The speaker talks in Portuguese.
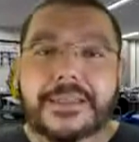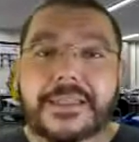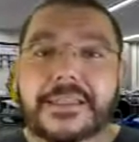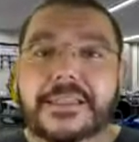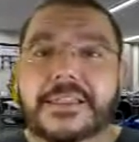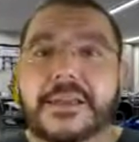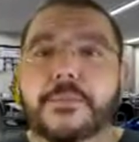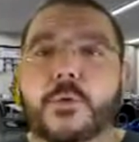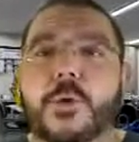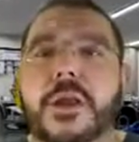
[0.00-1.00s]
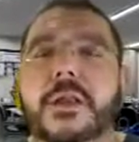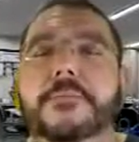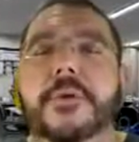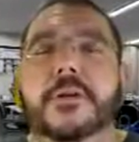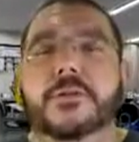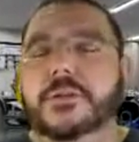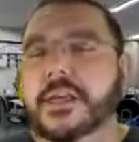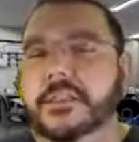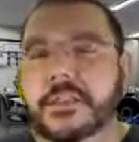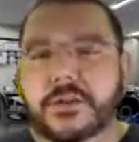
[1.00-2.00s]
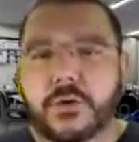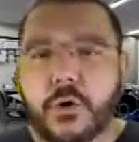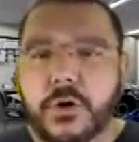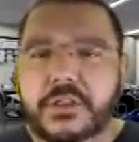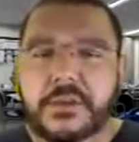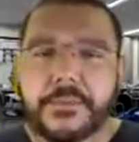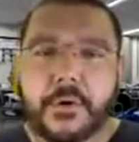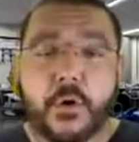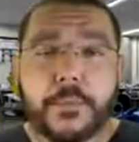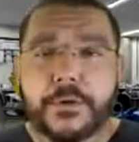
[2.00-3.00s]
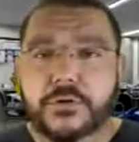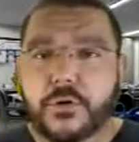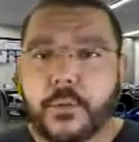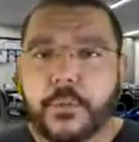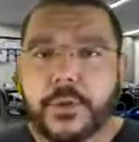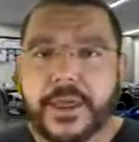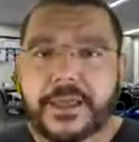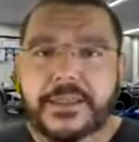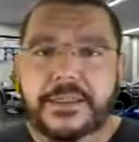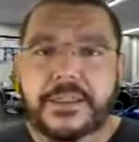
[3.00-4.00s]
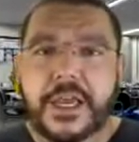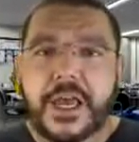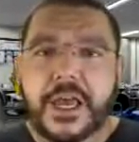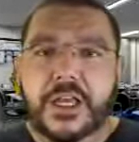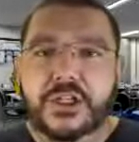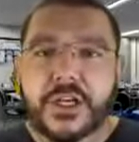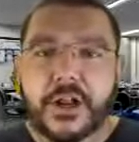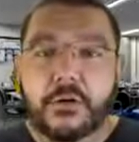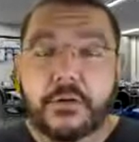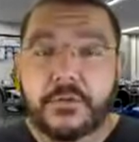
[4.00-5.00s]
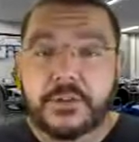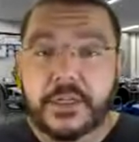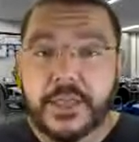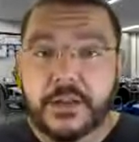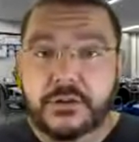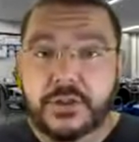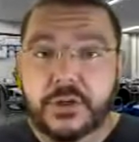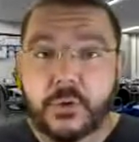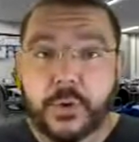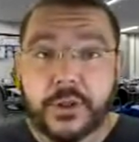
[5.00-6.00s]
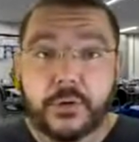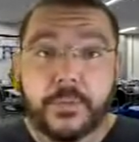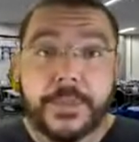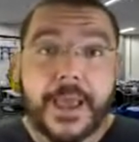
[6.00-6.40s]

se distribuir pelos resistores ou pelos componentes em geral que você tem no circuito.